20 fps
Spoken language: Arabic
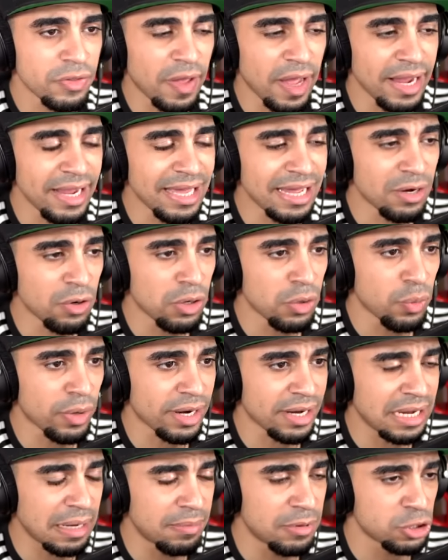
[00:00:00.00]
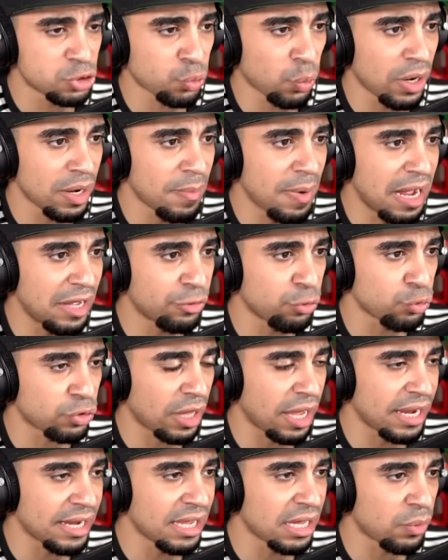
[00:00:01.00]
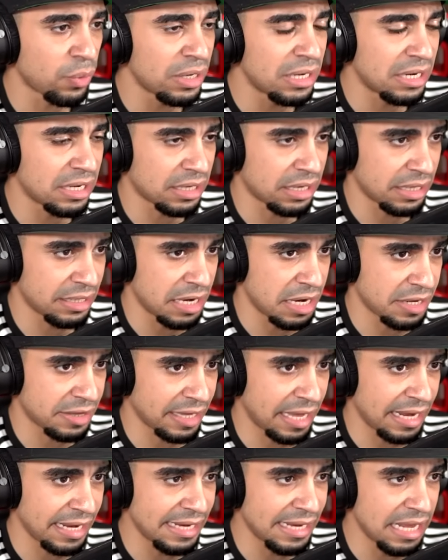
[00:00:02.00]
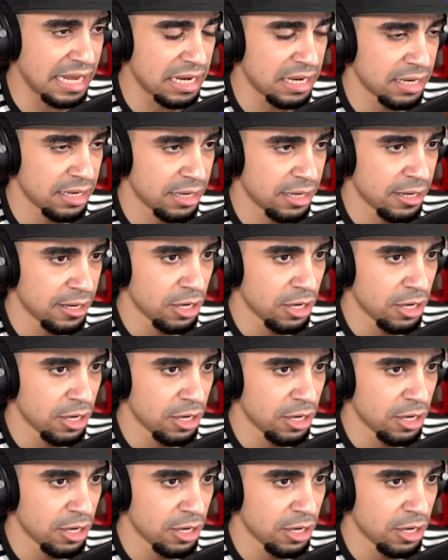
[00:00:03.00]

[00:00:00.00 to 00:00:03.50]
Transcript: تغير لون الورق قبل شوي ما ادري تغير ولا كنا نتخيل